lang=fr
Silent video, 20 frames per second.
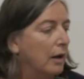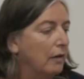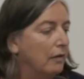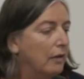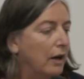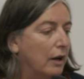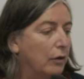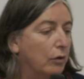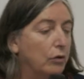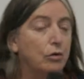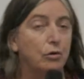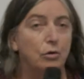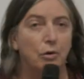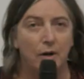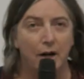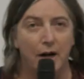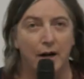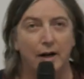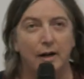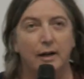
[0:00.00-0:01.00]
Voilà, donc
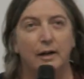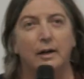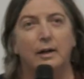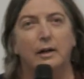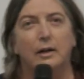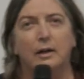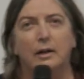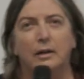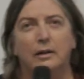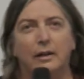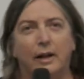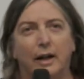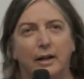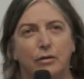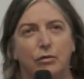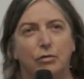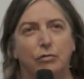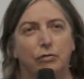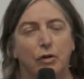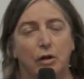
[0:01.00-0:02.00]
ceux-là, très
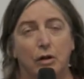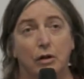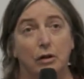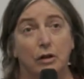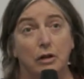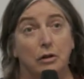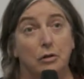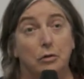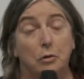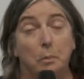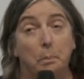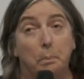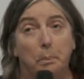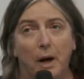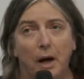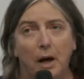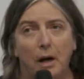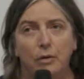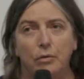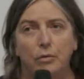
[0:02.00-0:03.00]
souvent, ils n'ont
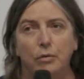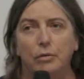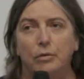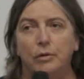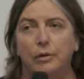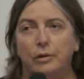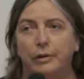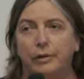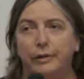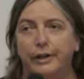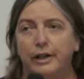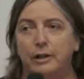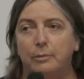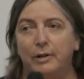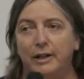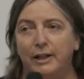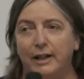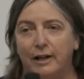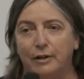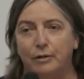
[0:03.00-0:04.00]
pas eu
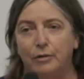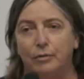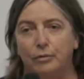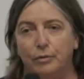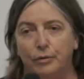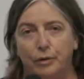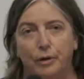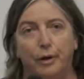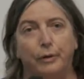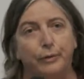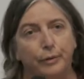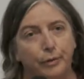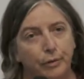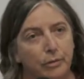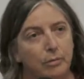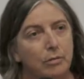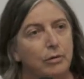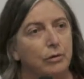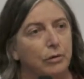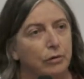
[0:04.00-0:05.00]
d'explication de, leurs troubles.